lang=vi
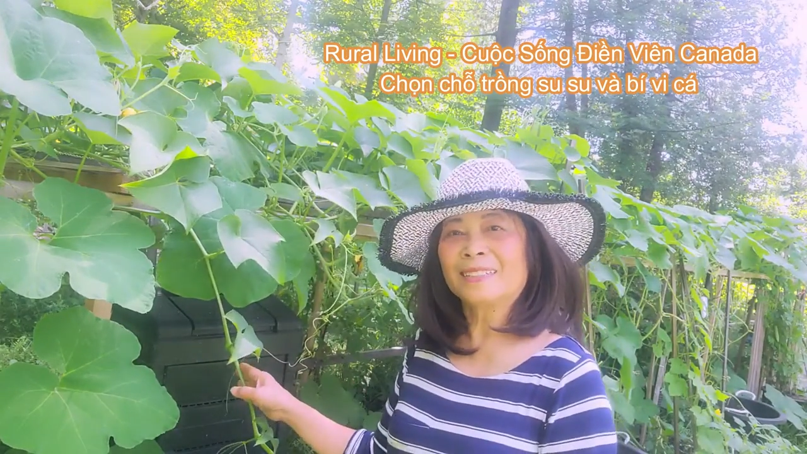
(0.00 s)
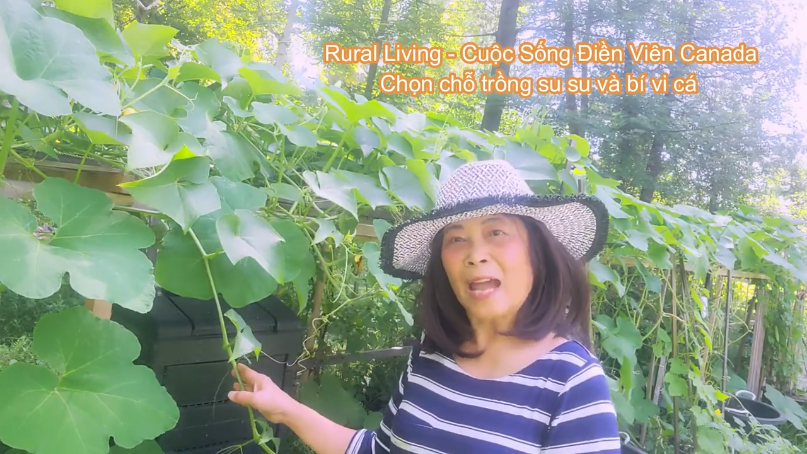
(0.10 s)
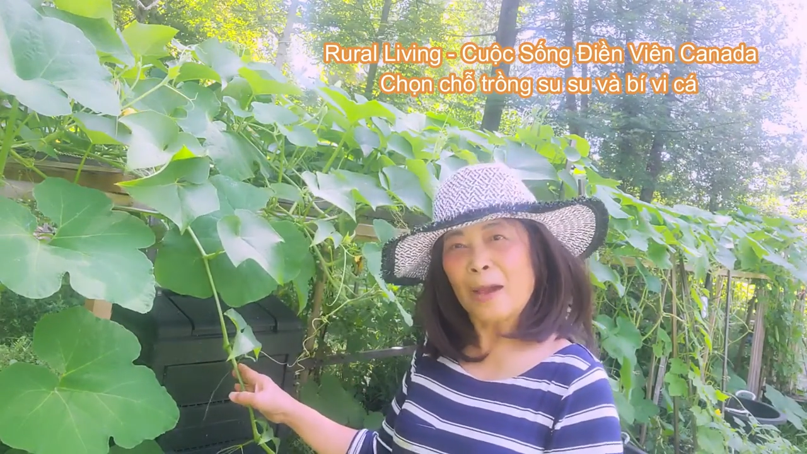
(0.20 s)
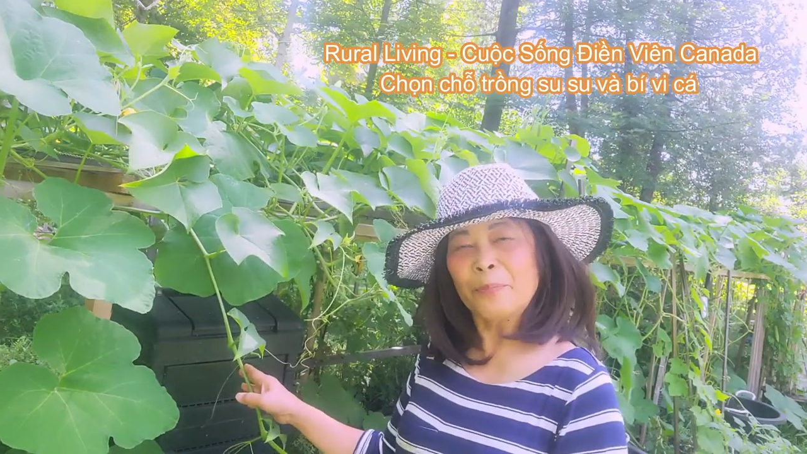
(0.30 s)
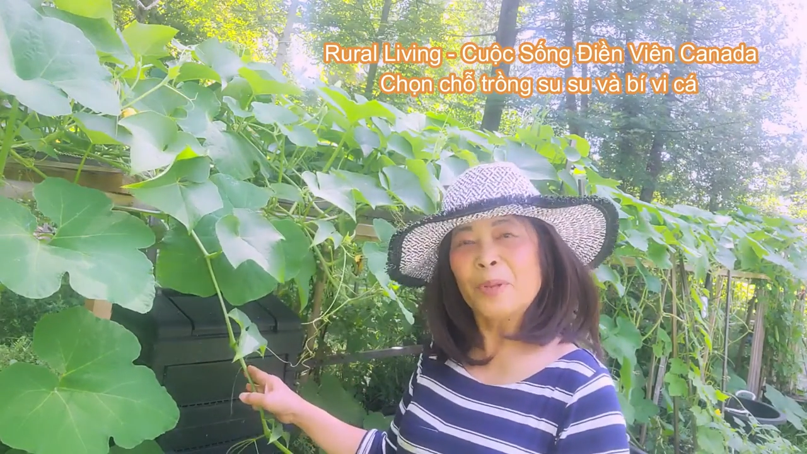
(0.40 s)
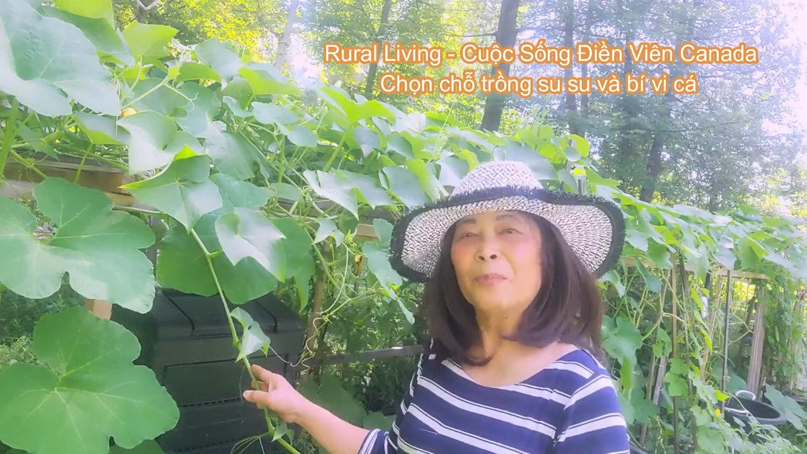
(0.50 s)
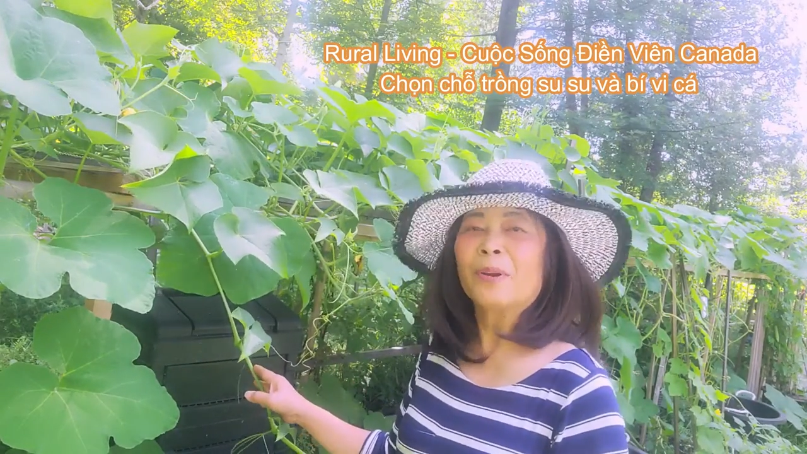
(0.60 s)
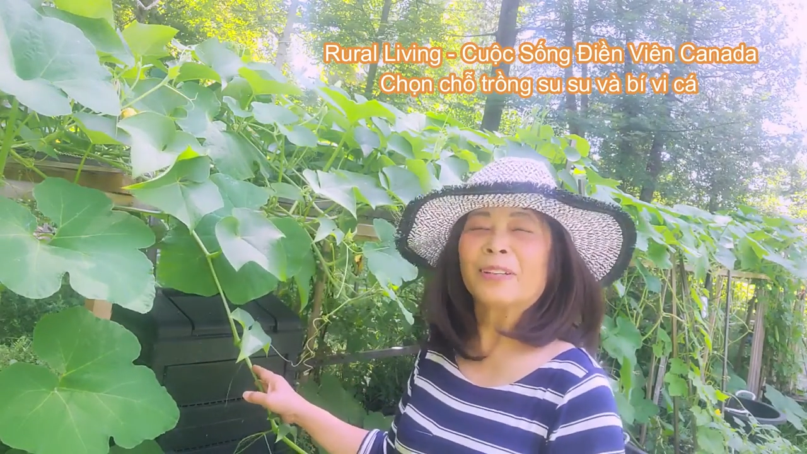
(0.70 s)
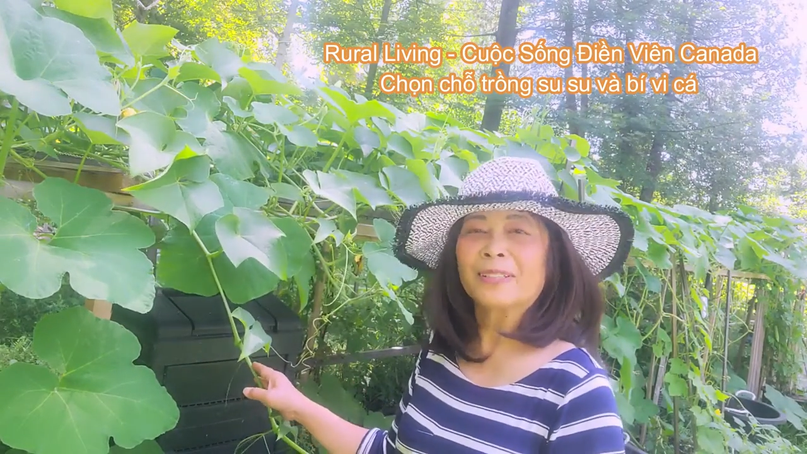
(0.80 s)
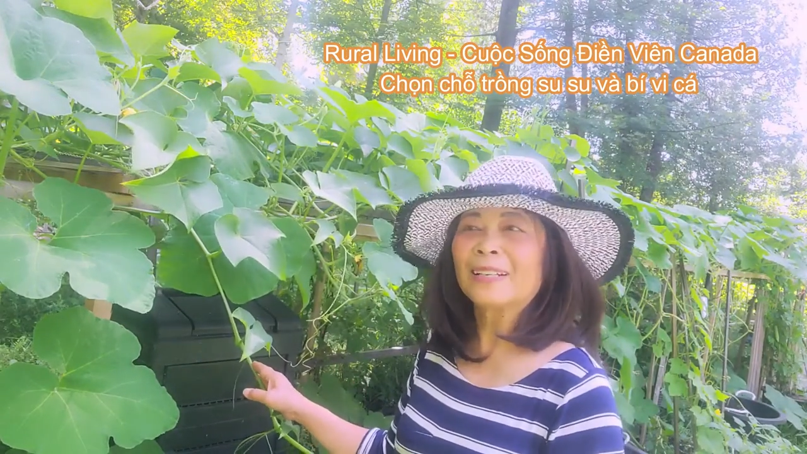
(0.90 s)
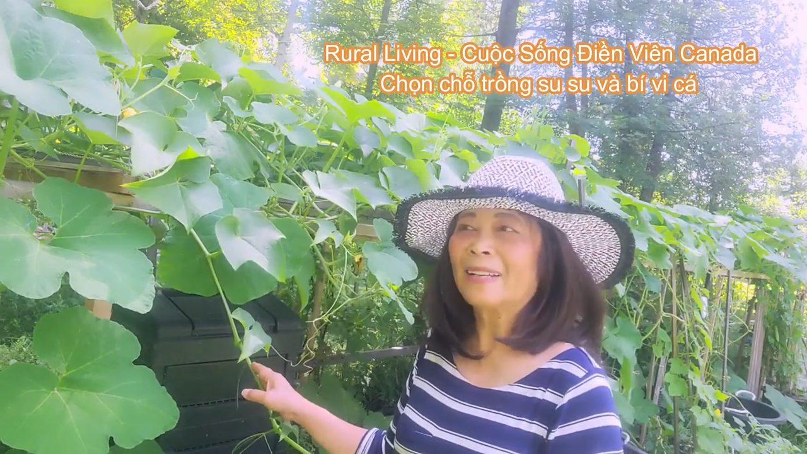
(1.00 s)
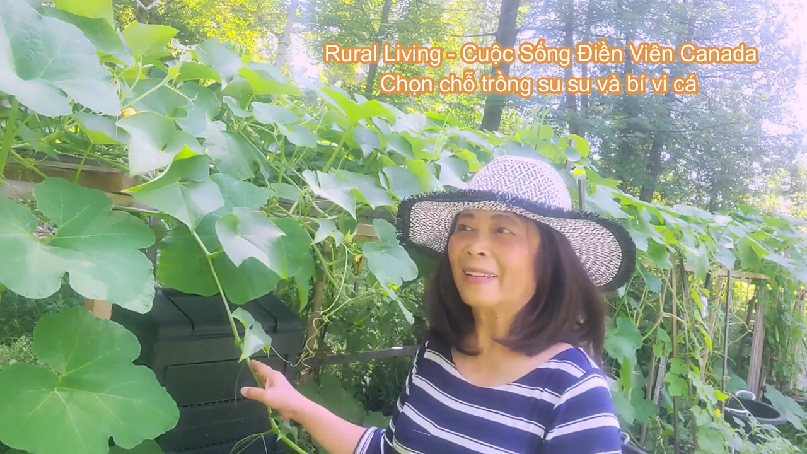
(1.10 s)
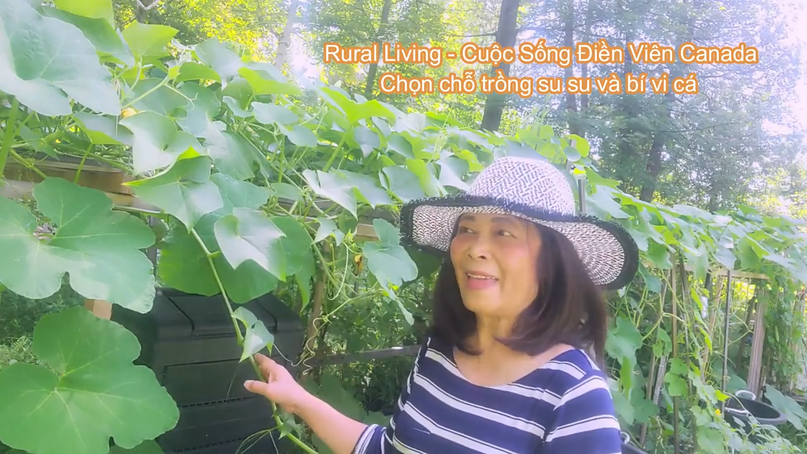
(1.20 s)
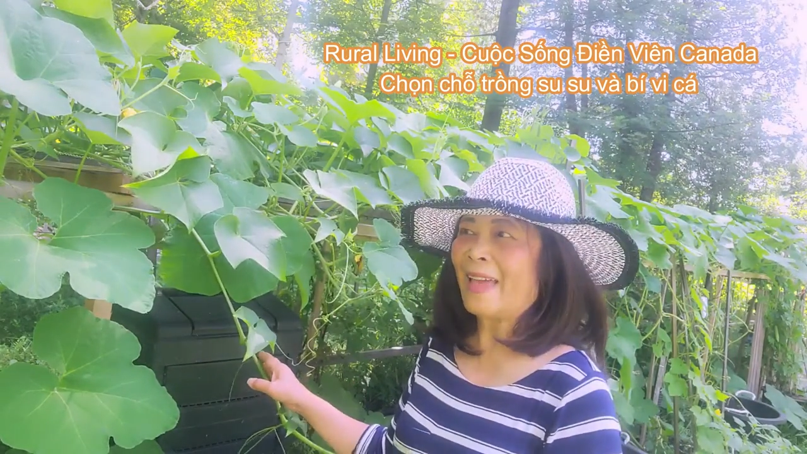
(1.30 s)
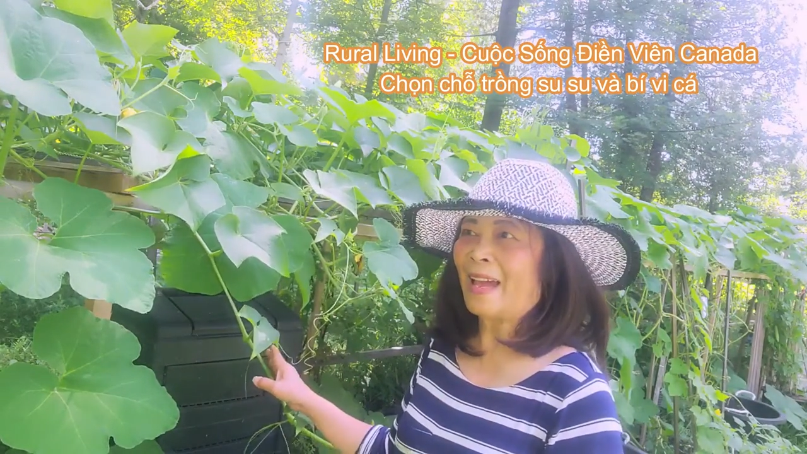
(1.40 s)
thấp nhưng mà nó rất là
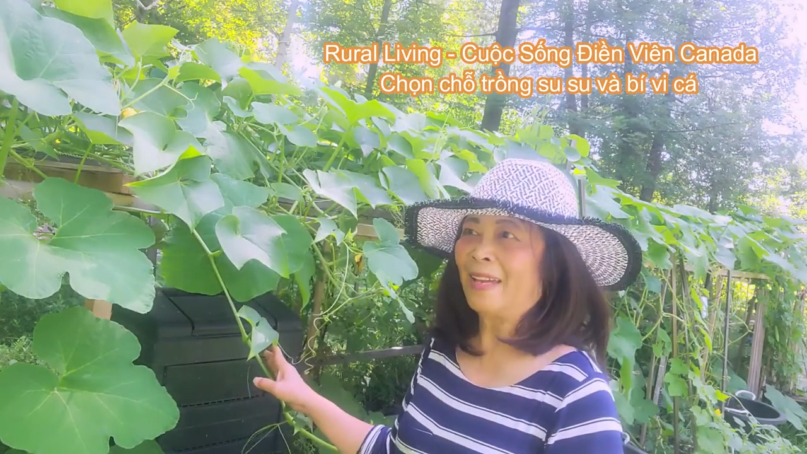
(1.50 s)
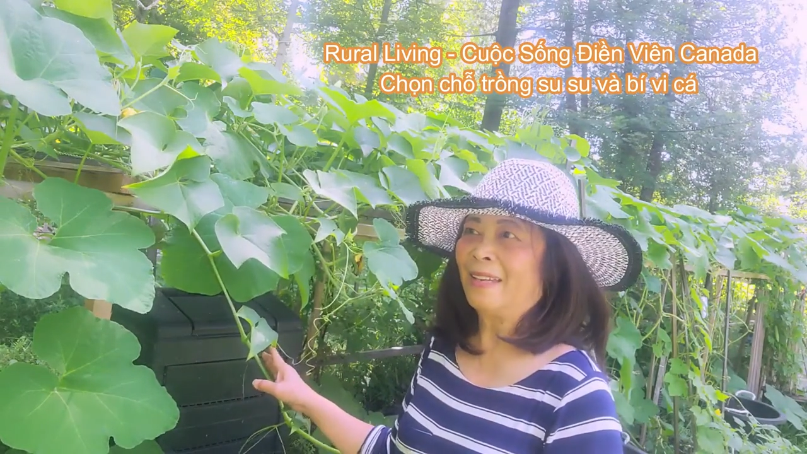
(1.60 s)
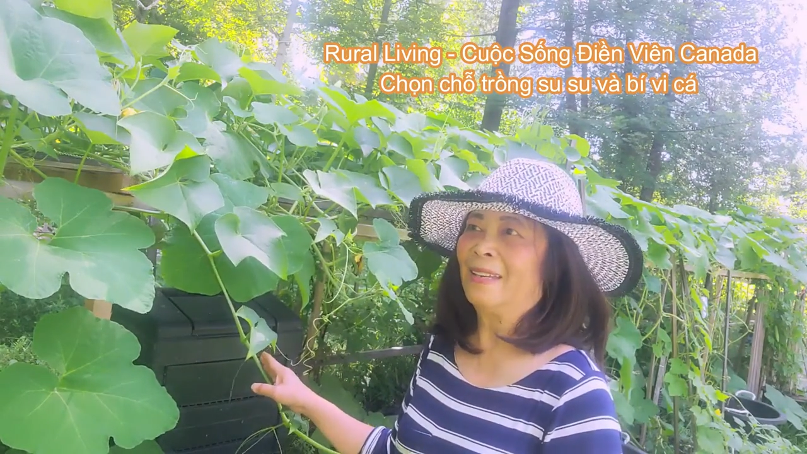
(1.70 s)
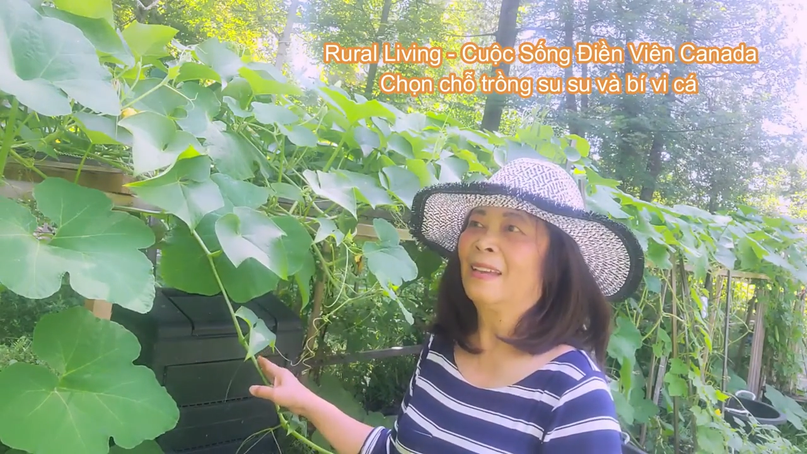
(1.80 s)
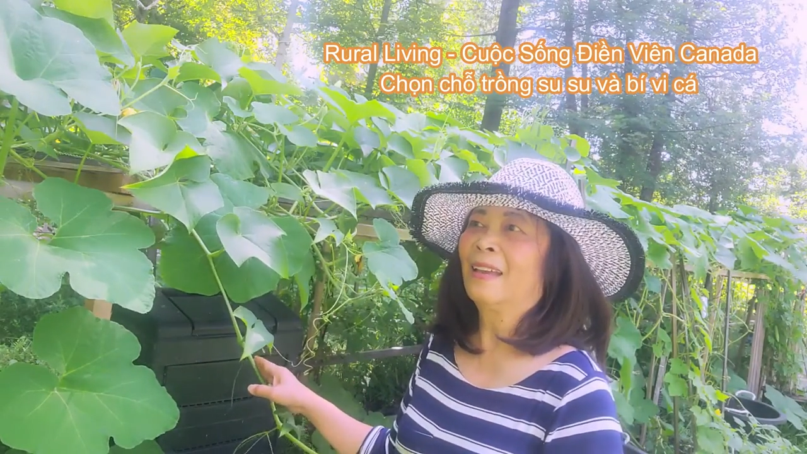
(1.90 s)
dài